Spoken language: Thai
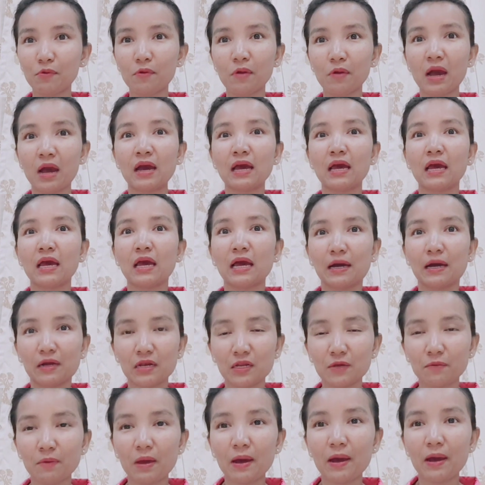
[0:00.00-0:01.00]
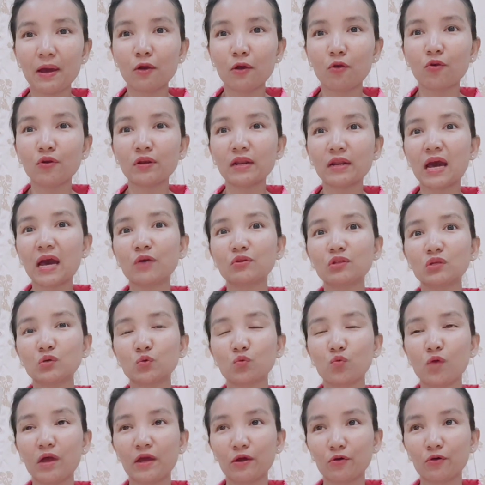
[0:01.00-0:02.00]
ว่า หรือว่าคนเล่าที่อ
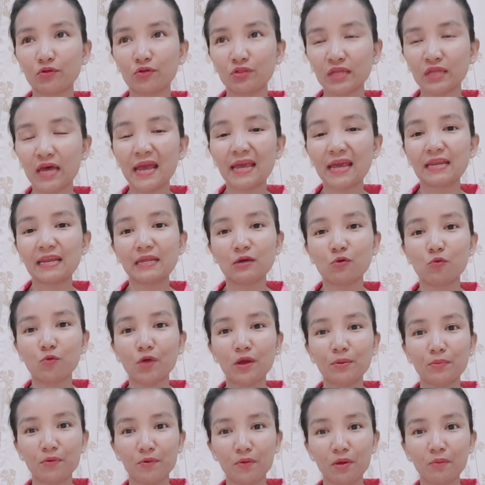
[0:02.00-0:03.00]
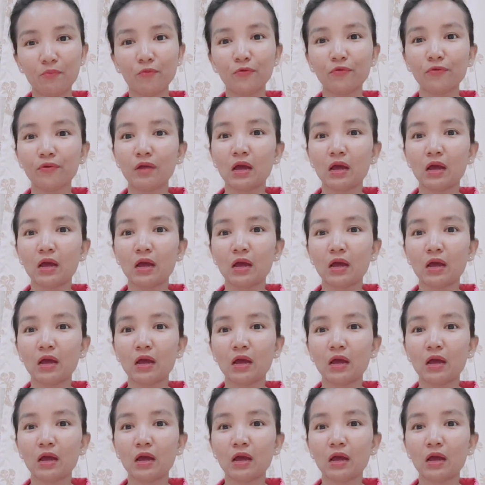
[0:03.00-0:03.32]
วยคนไทยนี่อวยเพราะว่าห